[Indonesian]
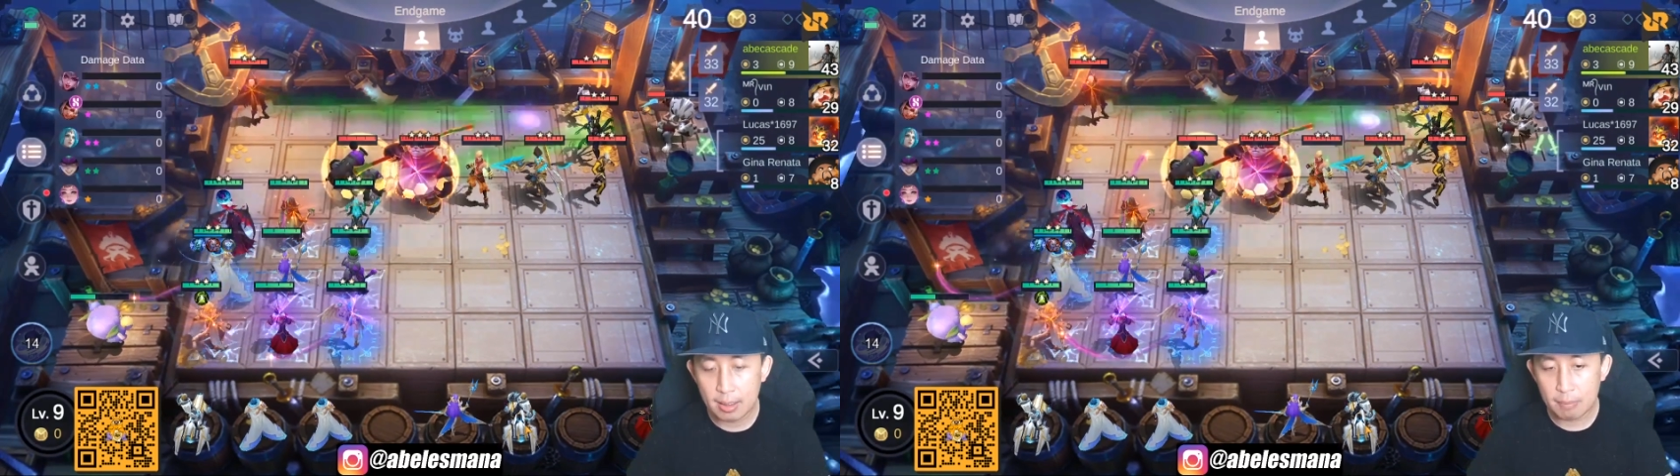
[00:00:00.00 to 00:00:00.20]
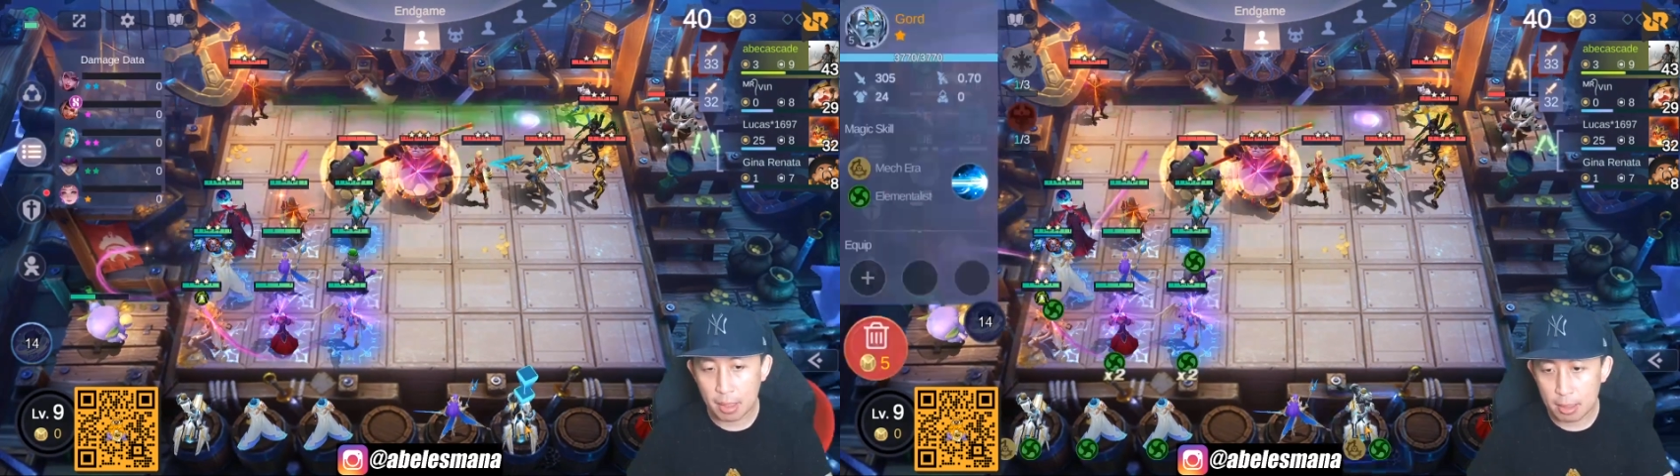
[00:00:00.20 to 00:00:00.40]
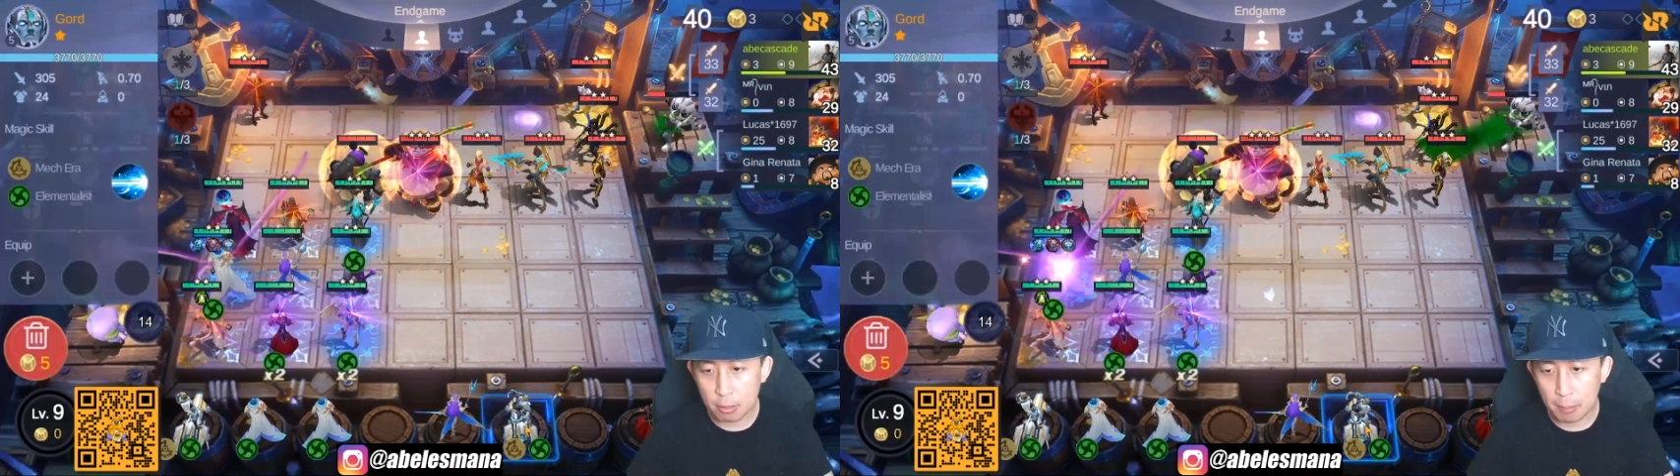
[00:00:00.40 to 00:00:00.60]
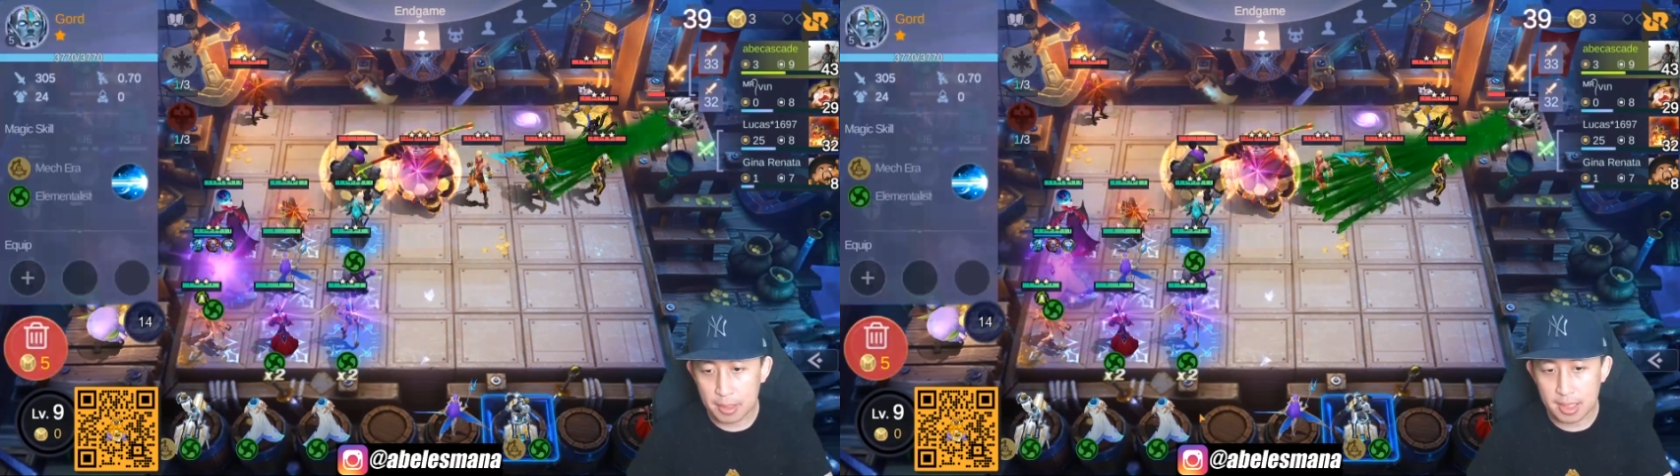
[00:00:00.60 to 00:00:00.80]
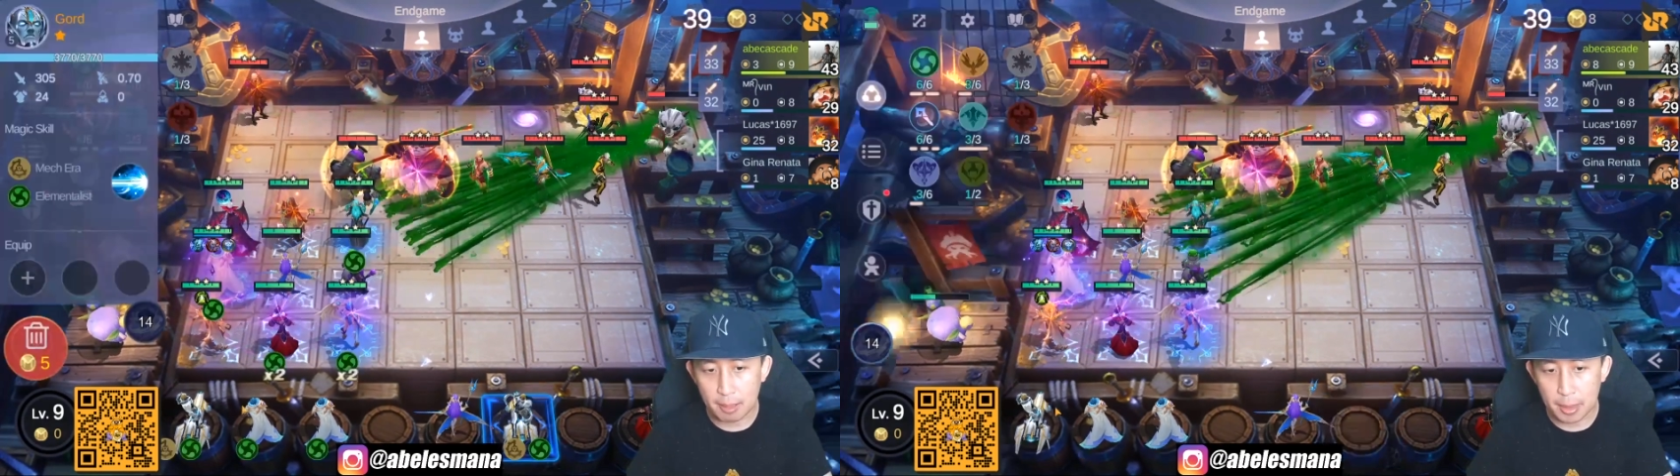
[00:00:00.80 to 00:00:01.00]
Berarti udah
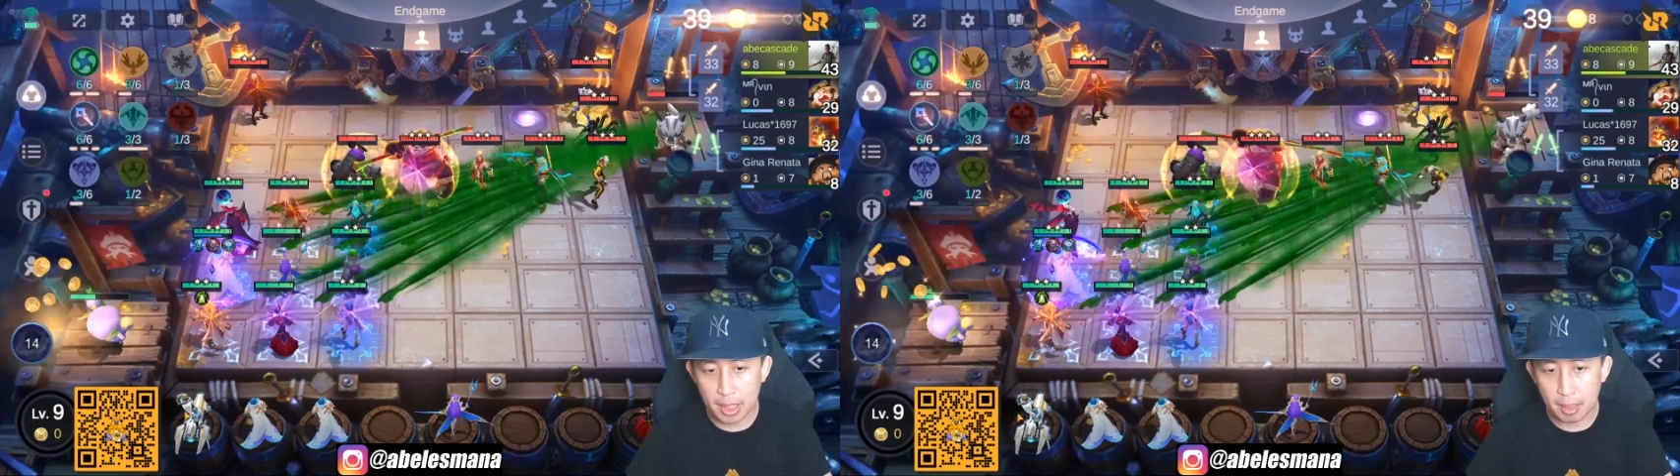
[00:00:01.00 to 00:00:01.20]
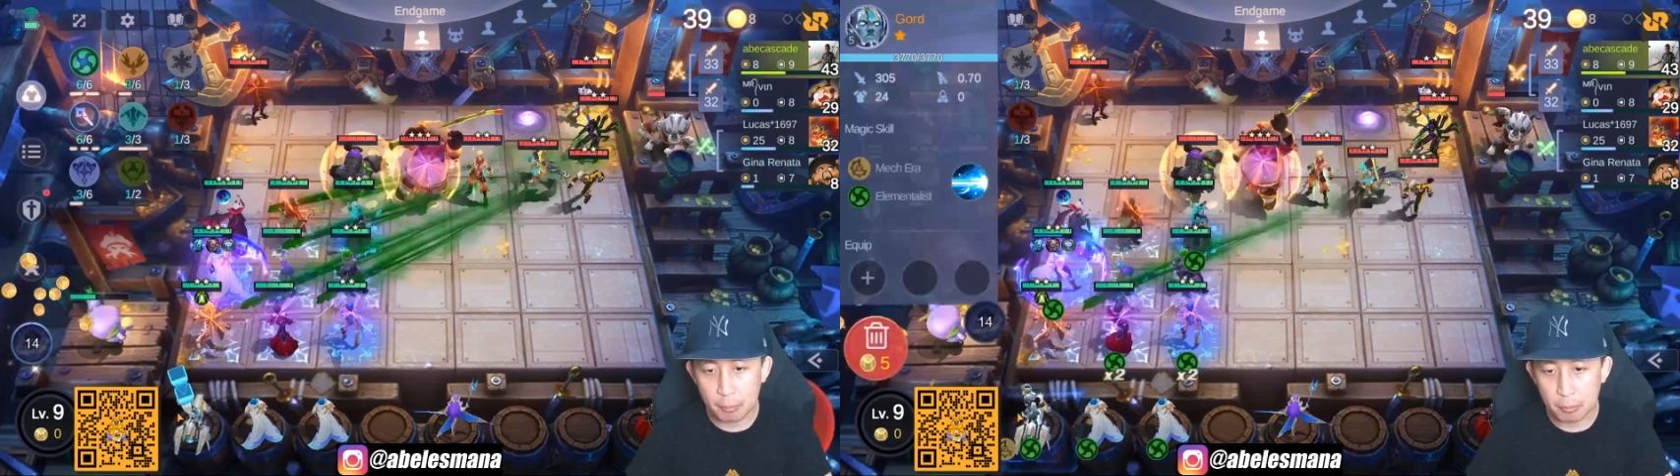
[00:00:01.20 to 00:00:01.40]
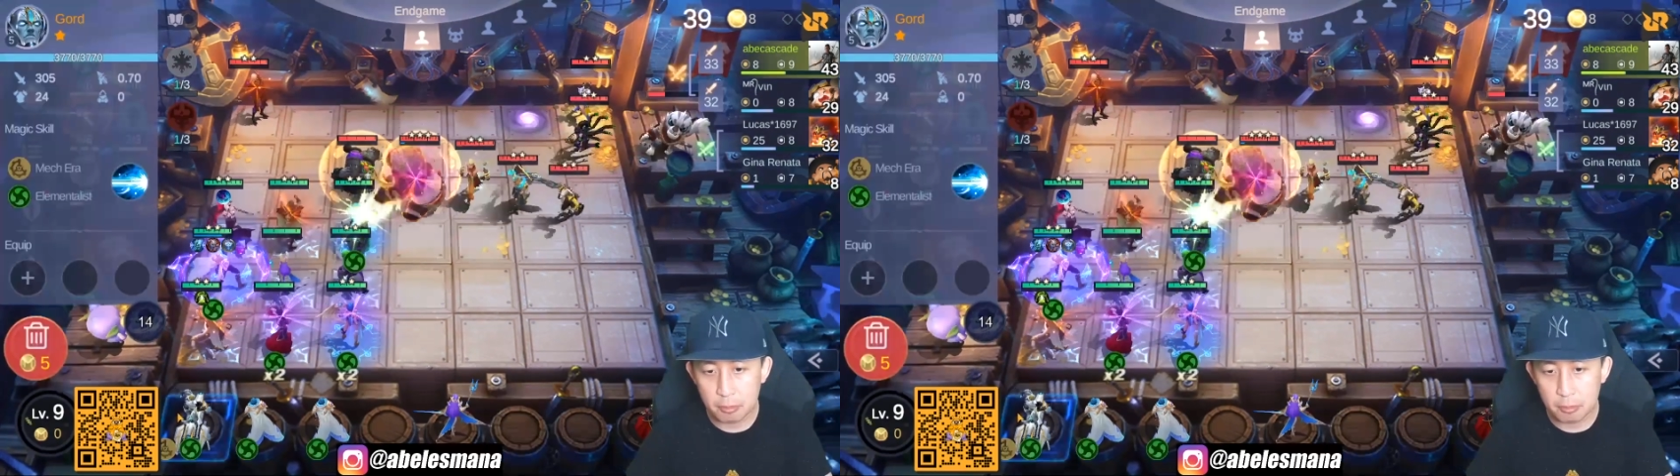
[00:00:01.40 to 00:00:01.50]
pasti nggak pakai kamu.